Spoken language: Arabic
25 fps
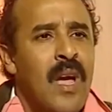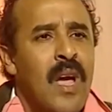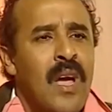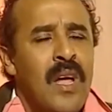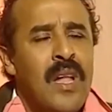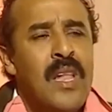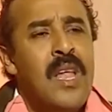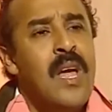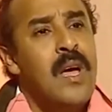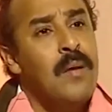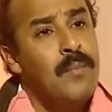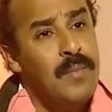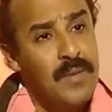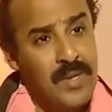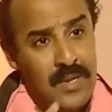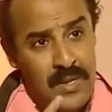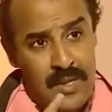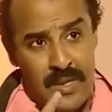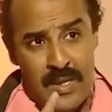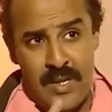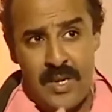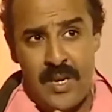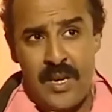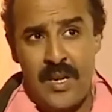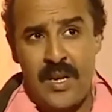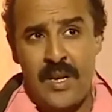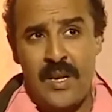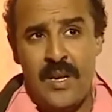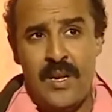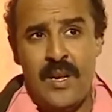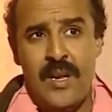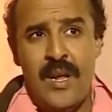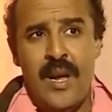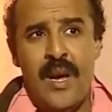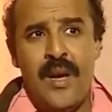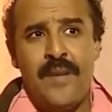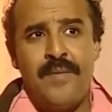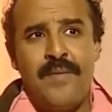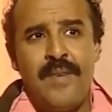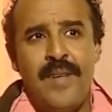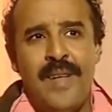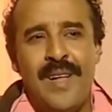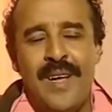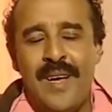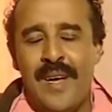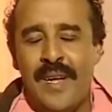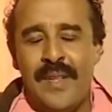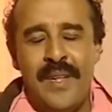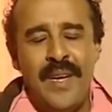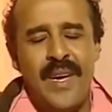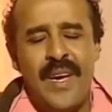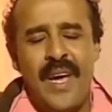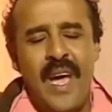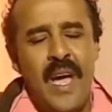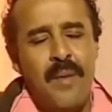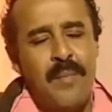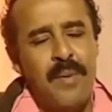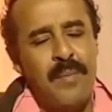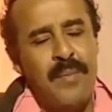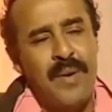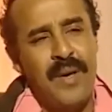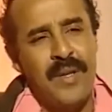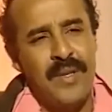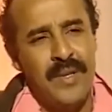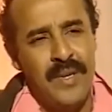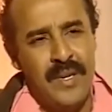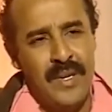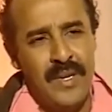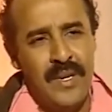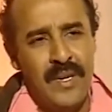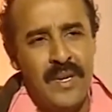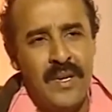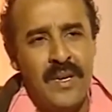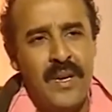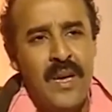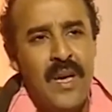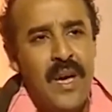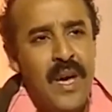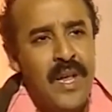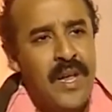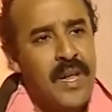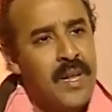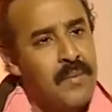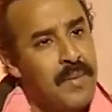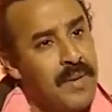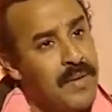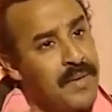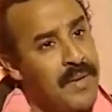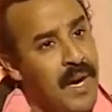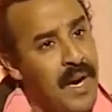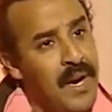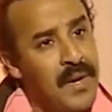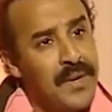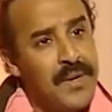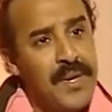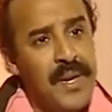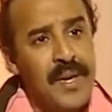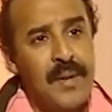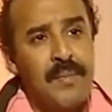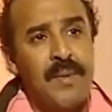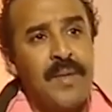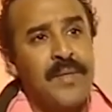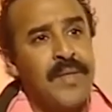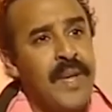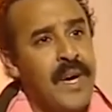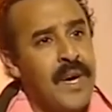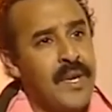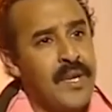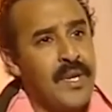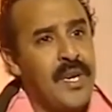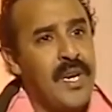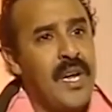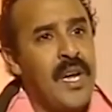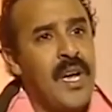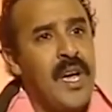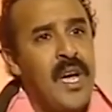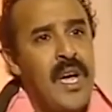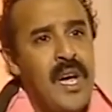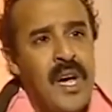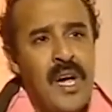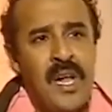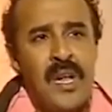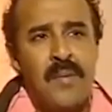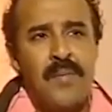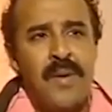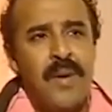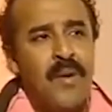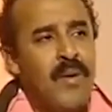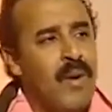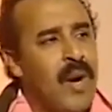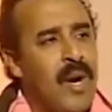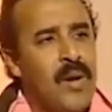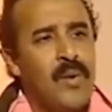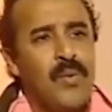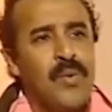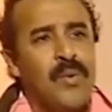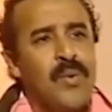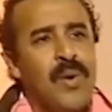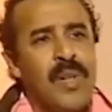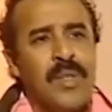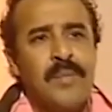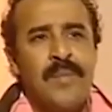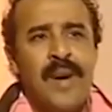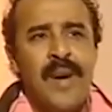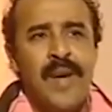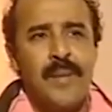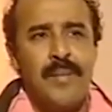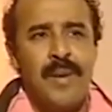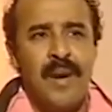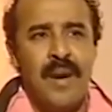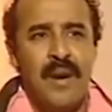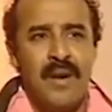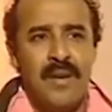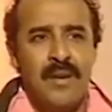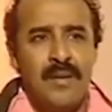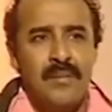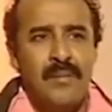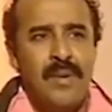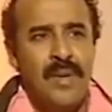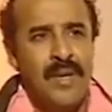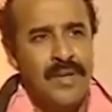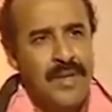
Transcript: لا ماشي داكشي اللي اللي عارفه لا دي حمامه هادي انا انا ما انتحرش انا ما انتحرش على على مرا واخا نكون والد مع اربعه مالي